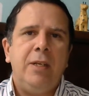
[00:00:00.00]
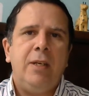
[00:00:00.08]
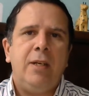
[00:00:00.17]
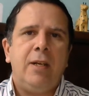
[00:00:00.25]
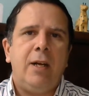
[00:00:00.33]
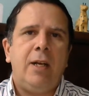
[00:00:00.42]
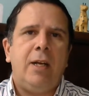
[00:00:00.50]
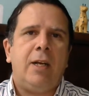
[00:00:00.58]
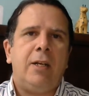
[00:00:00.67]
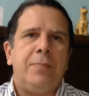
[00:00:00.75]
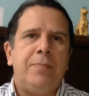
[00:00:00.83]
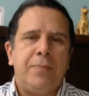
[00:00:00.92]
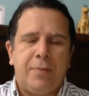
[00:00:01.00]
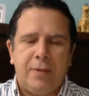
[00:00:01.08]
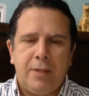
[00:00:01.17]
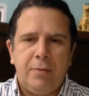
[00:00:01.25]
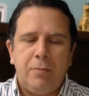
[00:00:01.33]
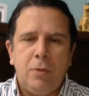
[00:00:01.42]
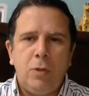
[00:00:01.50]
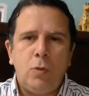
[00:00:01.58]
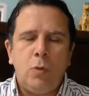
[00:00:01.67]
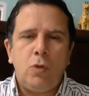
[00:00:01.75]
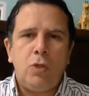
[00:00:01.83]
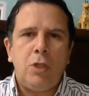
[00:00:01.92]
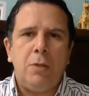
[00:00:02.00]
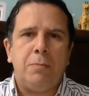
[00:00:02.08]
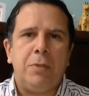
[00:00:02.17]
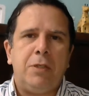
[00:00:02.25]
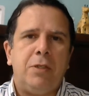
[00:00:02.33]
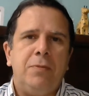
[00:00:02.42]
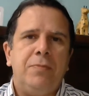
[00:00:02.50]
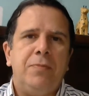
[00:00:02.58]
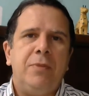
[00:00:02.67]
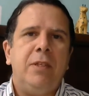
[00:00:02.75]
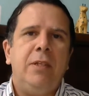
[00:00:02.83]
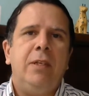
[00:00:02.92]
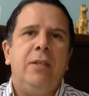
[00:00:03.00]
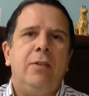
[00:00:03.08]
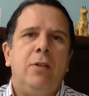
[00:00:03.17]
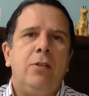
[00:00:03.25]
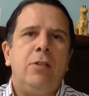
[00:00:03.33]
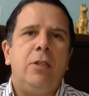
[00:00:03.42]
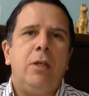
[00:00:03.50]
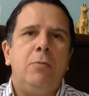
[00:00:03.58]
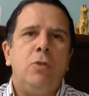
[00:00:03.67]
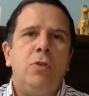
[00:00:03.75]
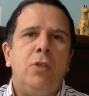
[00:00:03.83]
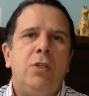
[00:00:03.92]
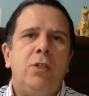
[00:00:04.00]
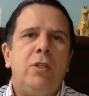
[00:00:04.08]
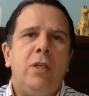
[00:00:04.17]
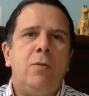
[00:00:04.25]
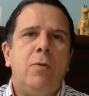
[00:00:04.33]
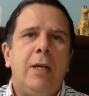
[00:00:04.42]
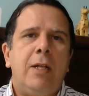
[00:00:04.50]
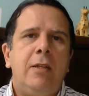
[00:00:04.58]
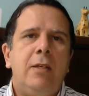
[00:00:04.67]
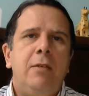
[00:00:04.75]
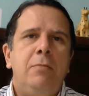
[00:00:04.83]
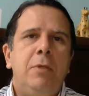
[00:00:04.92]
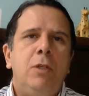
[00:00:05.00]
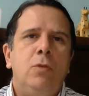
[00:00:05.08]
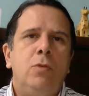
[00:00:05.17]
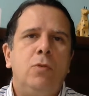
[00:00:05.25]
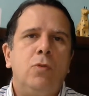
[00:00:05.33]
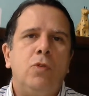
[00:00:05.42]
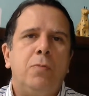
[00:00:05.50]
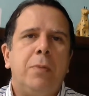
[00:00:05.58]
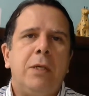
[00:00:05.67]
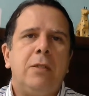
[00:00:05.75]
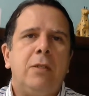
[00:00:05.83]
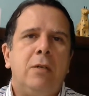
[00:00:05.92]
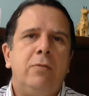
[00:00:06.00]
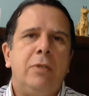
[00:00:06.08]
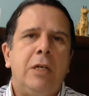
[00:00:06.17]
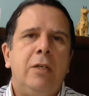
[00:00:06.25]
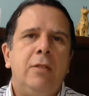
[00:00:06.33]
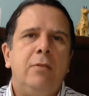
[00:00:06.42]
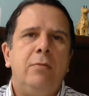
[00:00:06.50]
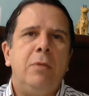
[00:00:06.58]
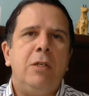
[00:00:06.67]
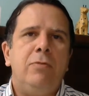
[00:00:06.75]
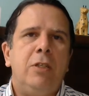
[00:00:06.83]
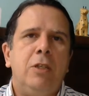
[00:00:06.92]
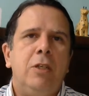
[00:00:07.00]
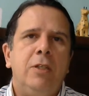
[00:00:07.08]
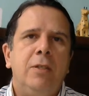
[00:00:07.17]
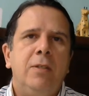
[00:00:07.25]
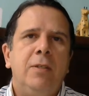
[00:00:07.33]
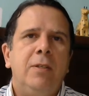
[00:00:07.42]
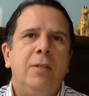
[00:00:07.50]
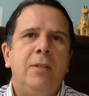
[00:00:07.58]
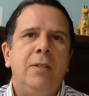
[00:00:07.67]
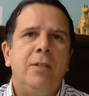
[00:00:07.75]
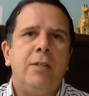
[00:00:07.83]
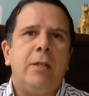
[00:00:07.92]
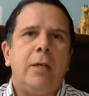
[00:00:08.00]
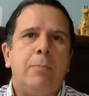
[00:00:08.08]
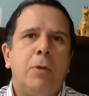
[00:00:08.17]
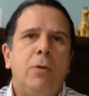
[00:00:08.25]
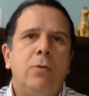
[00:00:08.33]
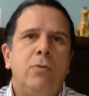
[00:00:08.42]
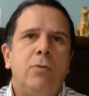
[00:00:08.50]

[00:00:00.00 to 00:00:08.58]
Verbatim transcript: Galera, muito simples. Nós temos 50 minutos para salvar uma vida. Você está pronto?